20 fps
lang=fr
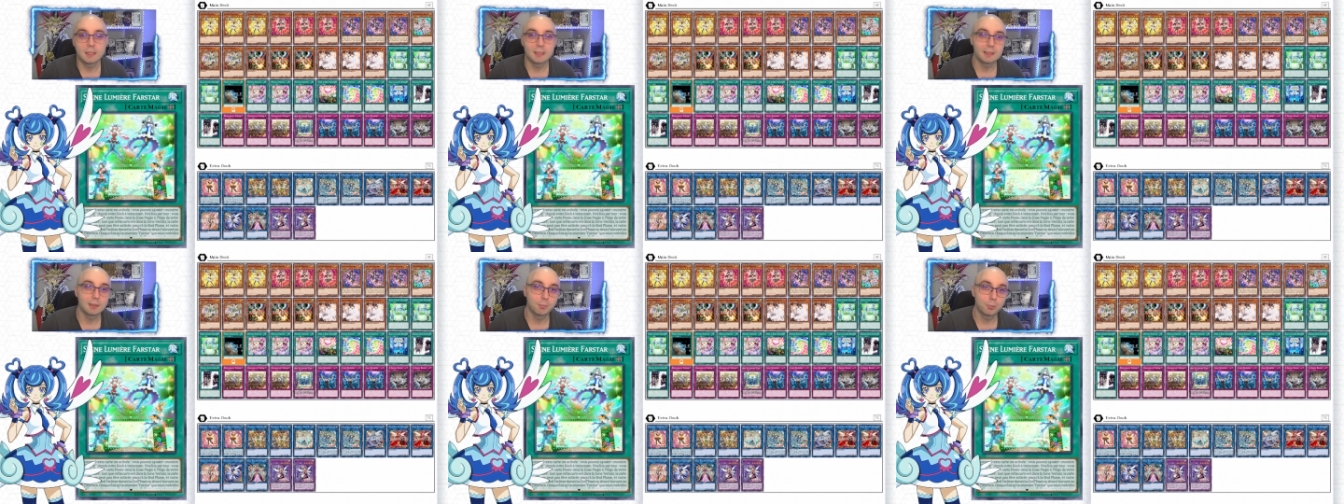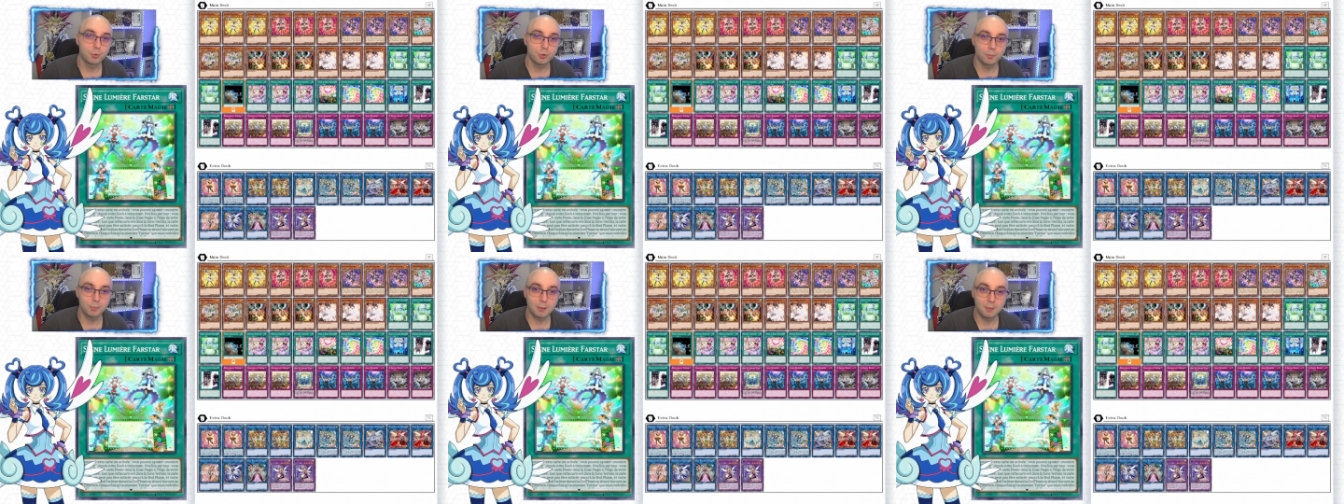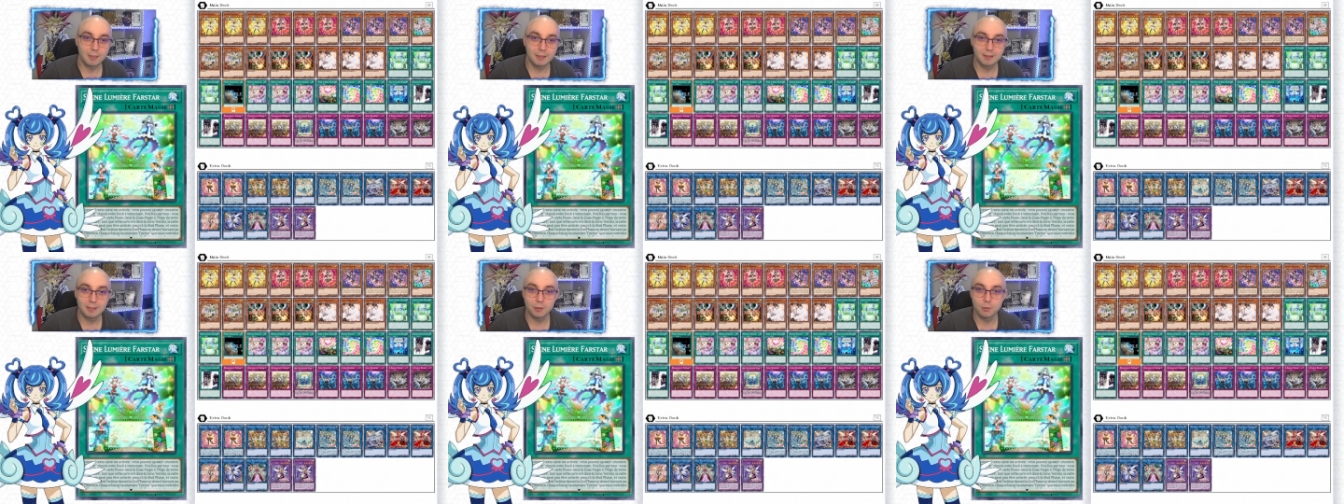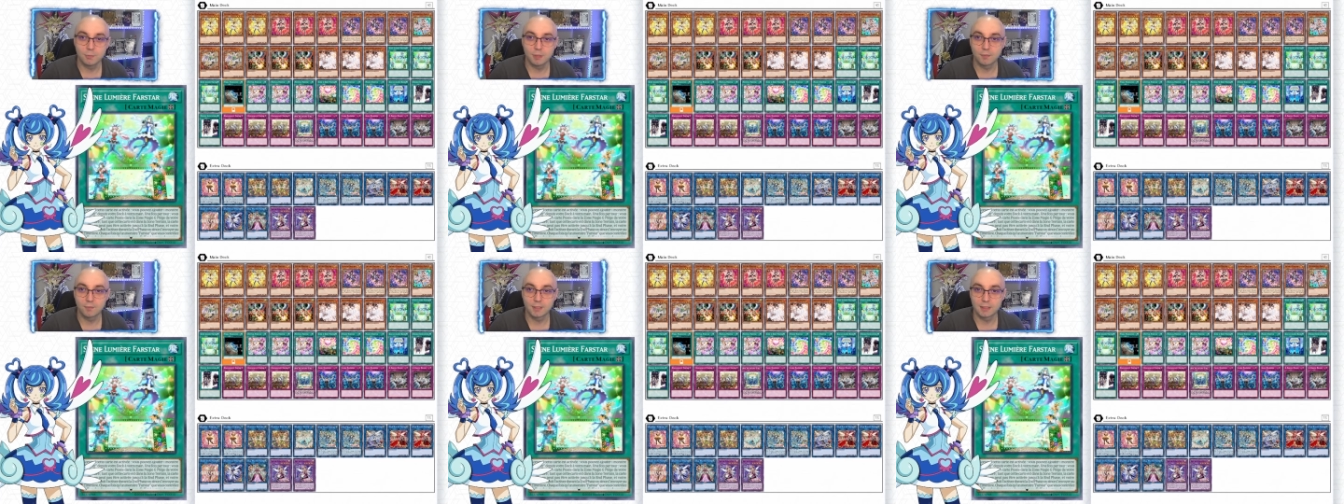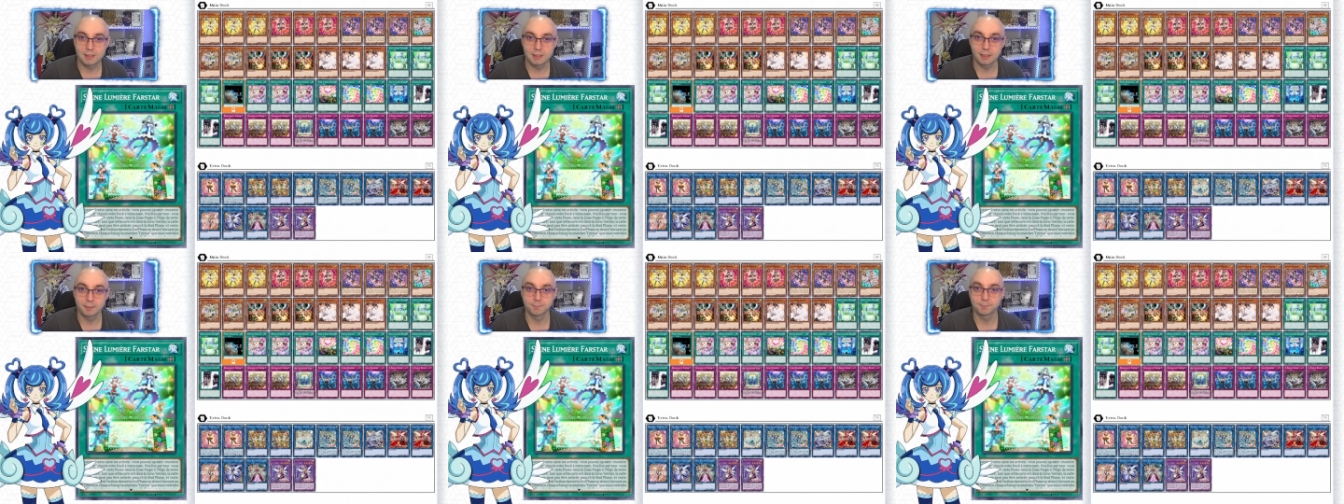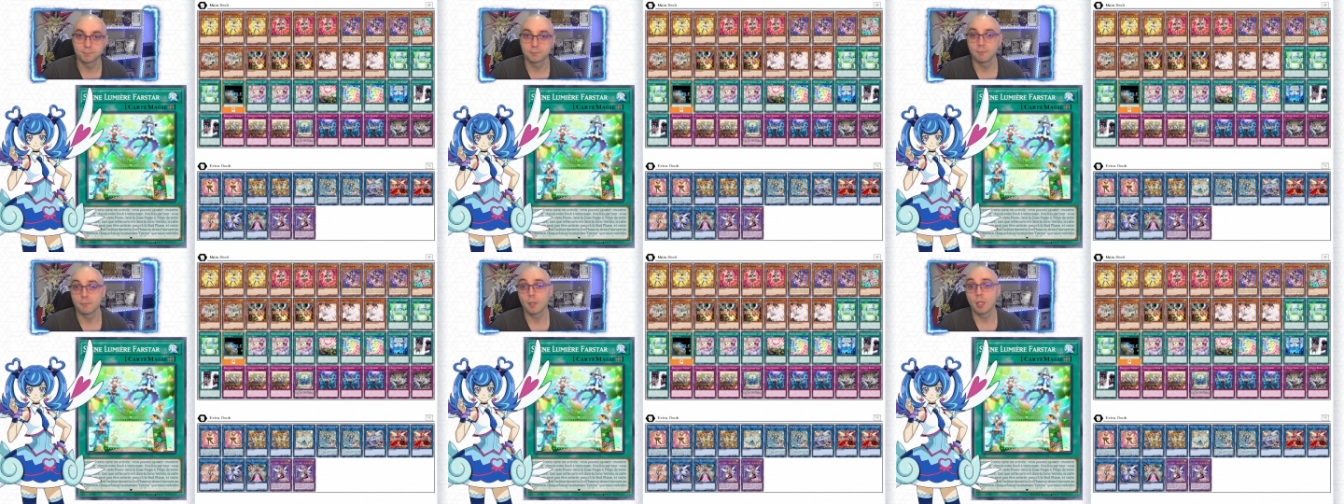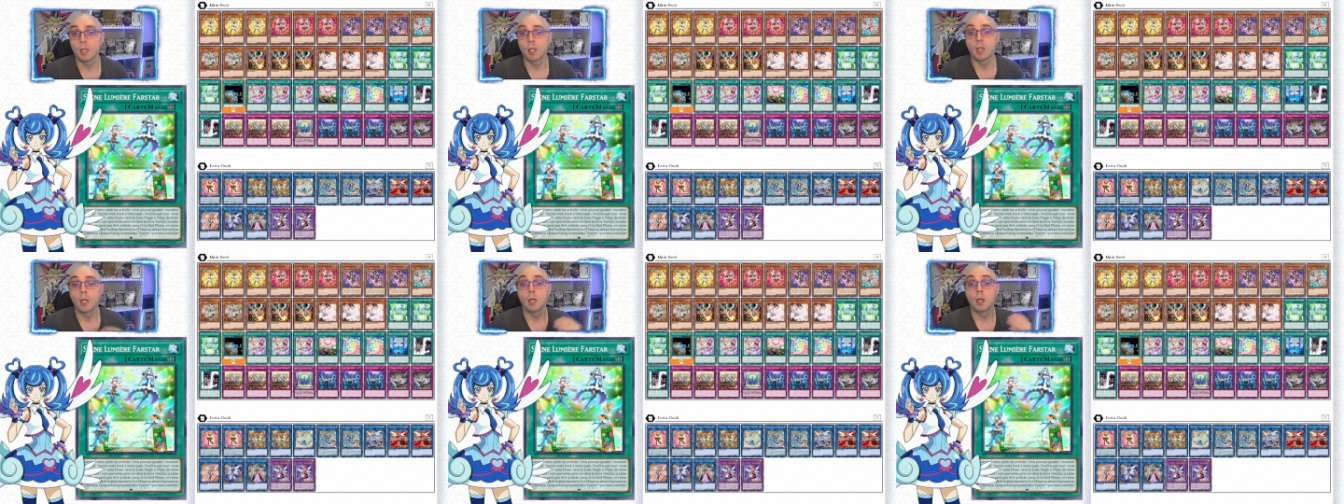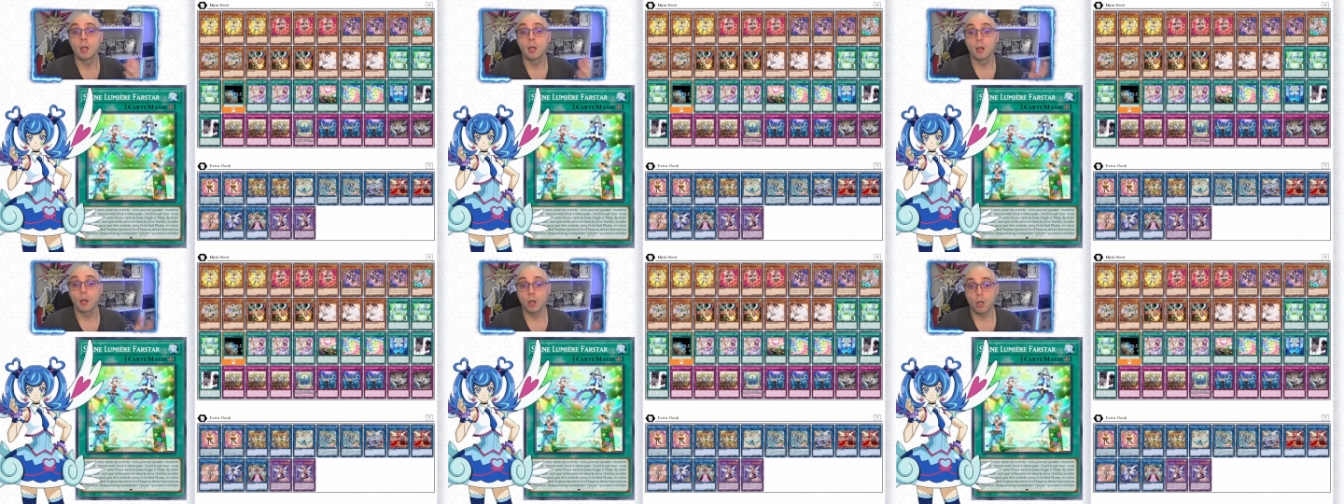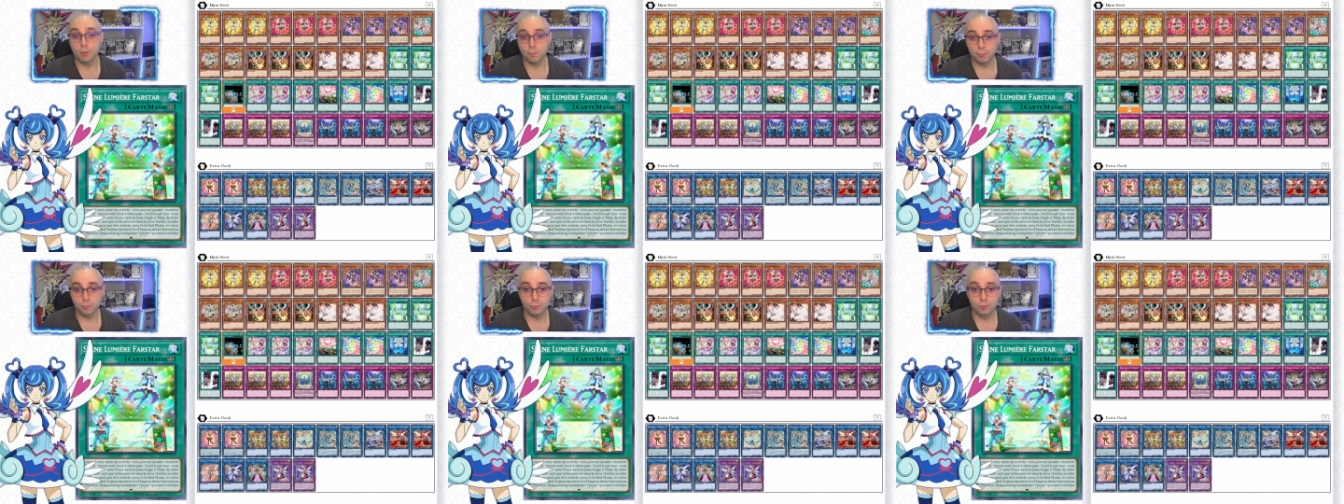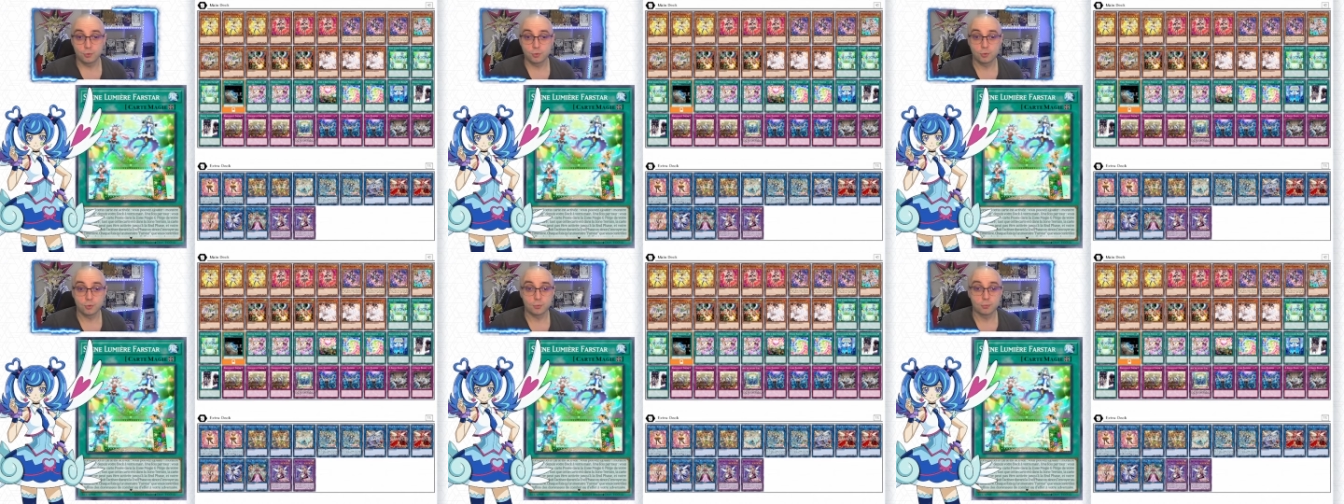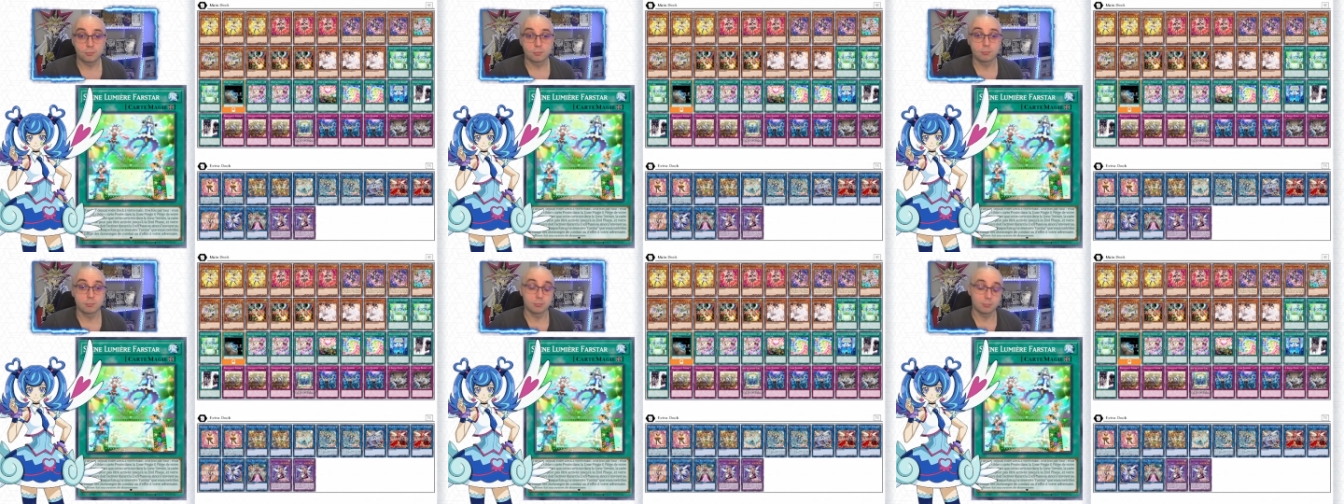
c'est plutôt pas mal, c'est le lumière Far En plus,